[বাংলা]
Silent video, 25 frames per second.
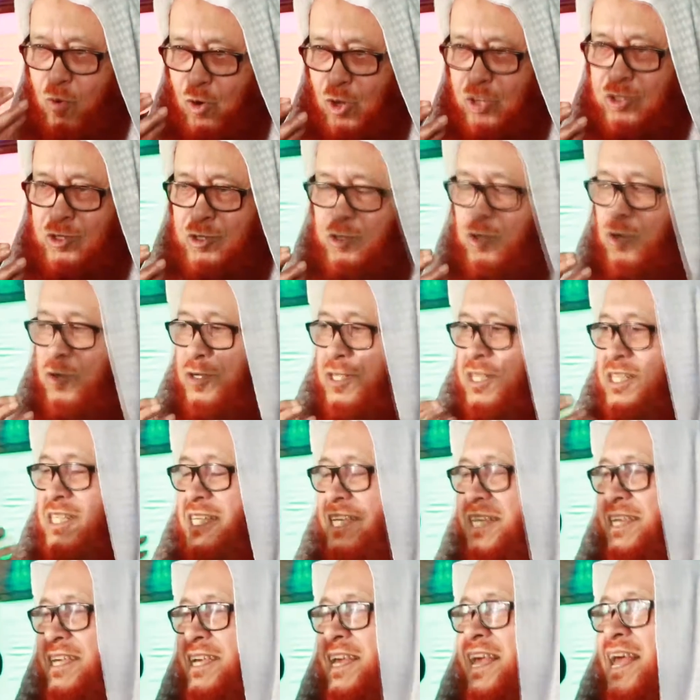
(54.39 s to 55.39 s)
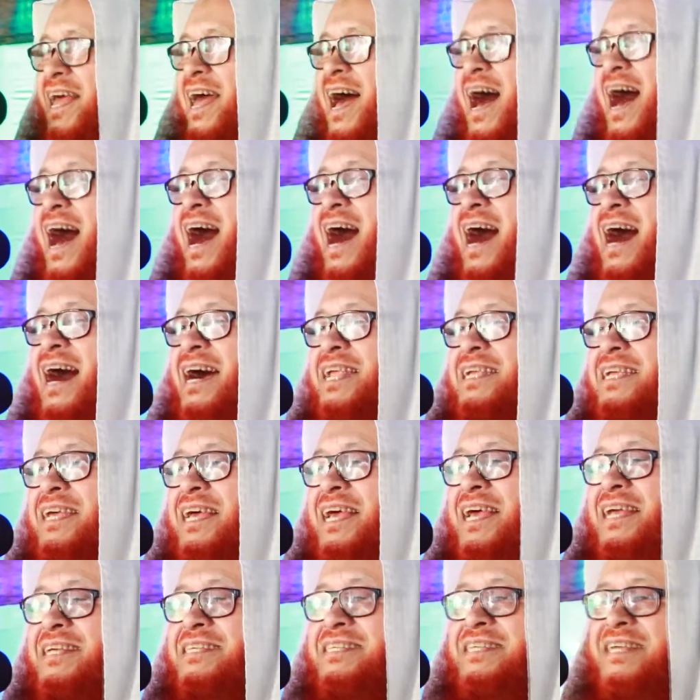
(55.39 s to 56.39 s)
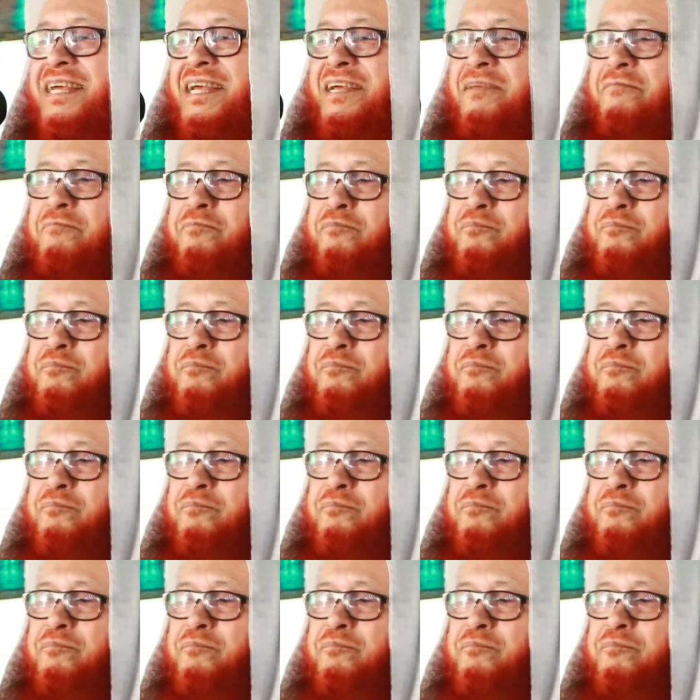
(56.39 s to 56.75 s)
অর্থনীতি আর এই যে